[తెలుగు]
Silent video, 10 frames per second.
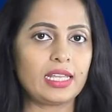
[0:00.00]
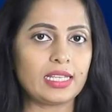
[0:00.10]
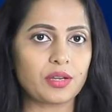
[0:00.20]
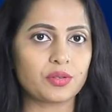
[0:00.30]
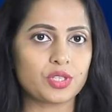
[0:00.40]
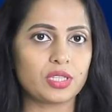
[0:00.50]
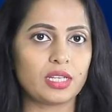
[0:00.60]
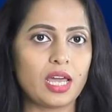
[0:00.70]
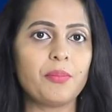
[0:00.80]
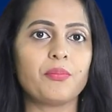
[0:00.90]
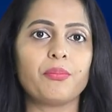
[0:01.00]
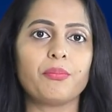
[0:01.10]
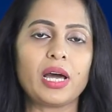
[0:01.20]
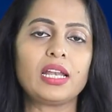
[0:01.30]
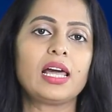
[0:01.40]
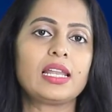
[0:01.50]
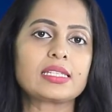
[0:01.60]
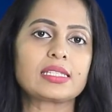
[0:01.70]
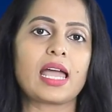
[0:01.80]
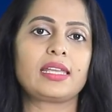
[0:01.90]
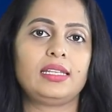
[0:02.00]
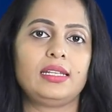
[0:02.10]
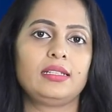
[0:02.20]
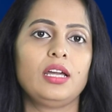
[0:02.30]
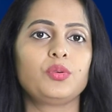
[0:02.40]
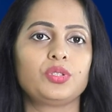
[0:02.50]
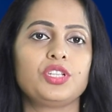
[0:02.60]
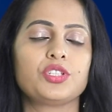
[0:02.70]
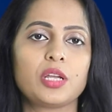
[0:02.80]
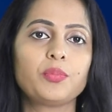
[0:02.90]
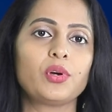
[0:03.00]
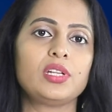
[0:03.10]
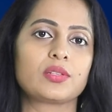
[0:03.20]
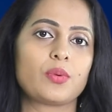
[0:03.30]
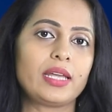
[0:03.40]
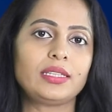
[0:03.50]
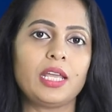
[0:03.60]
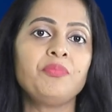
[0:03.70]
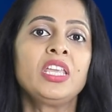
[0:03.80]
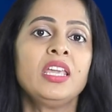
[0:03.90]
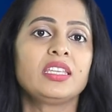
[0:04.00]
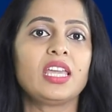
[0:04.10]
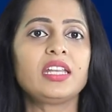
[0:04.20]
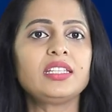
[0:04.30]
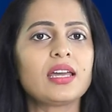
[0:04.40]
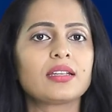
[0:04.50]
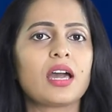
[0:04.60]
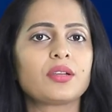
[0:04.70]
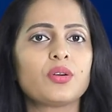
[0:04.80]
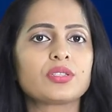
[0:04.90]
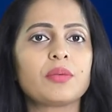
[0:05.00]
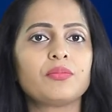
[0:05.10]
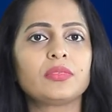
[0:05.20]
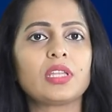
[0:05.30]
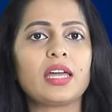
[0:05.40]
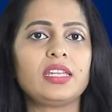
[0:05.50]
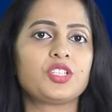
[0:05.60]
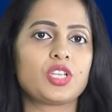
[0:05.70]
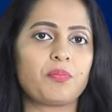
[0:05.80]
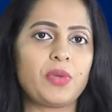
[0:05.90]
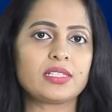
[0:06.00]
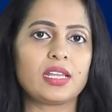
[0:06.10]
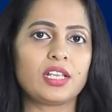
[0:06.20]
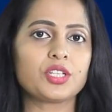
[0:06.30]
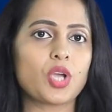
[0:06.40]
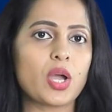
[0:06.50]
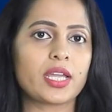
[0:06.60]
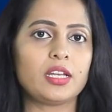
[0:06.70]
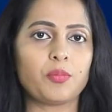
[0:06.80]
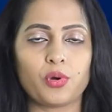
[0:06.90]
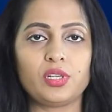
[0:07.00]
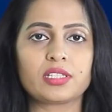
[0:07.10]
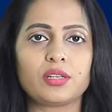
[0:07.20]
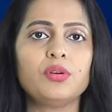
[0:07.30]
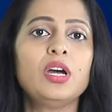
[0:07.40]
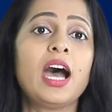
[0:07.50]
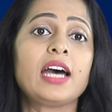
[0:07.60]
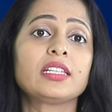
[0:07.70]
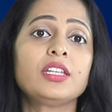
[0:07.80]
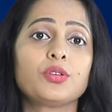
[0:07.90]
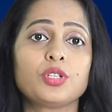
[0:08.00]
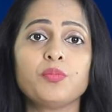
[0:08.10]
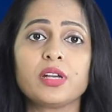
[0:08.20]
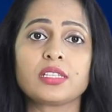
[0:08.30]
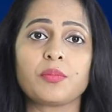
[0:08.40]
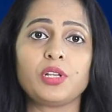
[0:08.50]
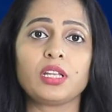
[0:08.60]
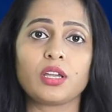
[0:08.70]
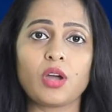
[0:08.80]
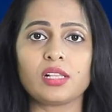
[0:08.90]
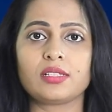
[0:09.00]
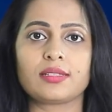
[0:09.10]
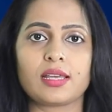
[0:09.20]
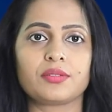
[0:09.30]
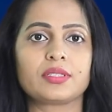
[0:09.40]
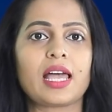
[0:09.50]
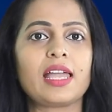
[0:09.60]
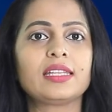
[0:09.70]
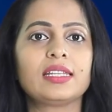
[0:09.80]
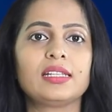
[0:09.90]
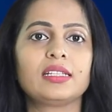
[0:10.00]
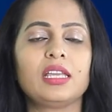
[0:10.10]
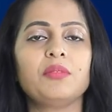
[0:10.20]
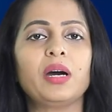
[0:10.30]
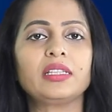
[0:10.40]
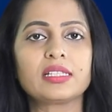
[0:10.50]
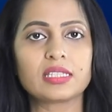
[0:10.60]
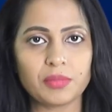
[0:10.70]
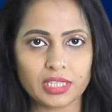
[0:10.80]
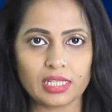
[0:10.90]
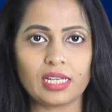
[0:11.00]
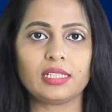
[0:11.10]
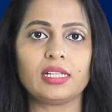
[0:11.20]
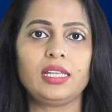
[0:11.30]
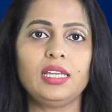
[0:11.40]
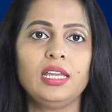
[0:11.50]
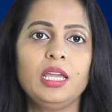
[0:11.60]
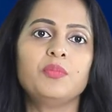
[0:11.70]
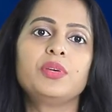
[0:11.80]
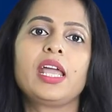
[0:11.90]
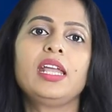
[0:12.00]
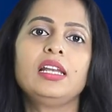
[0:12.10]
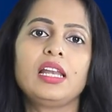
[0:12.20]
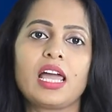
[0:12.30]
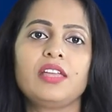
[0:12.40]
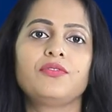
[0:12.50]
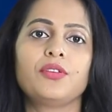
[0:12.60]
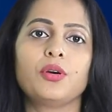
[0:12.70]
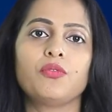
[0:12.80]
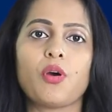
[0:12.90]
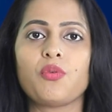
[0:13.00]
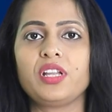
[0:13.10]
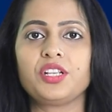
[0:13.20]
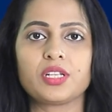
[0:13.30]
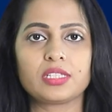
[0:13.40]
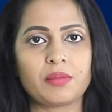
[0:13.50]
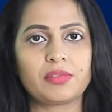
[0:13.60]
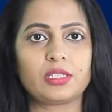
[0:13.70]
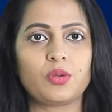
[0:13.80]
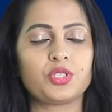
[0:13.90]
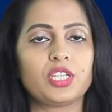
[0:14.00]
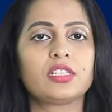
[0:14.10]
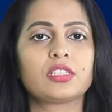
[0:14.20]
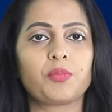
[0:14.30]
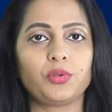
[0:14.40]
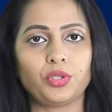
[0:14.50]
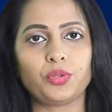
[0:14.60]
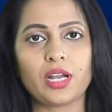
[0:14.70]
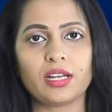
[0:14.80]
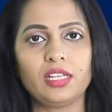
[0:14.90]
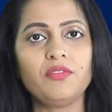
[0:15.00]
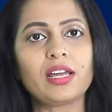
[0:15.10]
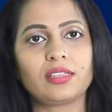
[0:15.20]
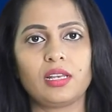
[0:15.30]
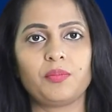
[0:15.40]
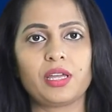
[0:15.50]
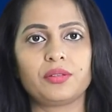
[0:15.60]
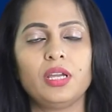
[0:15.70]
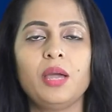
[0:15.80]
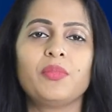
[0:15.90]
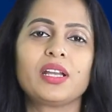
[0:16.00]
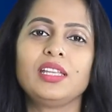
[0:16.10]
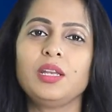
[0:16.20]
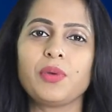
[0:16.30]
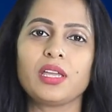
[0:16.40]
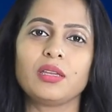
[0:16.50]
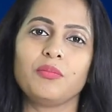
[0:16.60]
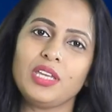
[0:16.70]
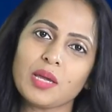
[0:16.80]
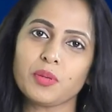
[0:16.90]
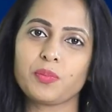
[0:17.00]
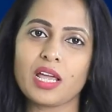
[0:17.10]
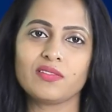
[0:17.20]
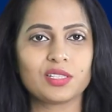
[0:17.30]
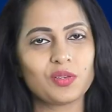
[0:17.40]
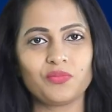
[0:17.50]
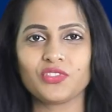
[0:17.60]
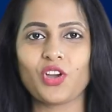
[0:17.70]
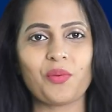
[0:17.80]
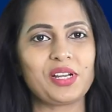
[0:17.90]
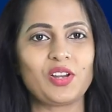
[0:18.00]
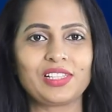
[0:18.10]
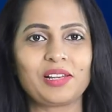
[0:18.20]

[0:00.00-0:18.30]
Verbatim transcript: ఏరియాకు చెందిన మల్లాల సాయి కిరణ్ గా గుర్తించారు పోలీసులు అయితే కేటీఆర్ కార్ కోసం అని చెప్పేసరికి షాక్ అయిన పోలీసులు అతని కుటుంబ సభ్యులకి కాల్ చేశారు సాయి కి మతిస్థిమితం లేదని బ్రెయిన్ లైఫ్ ఫౌండేషన్ సంస్థలో చికిత్స పొందుతున్నాడని వారు తెలిపారు మరి దీనిపై మీ అభిప్రాయం ఏంటో కామెంట్లో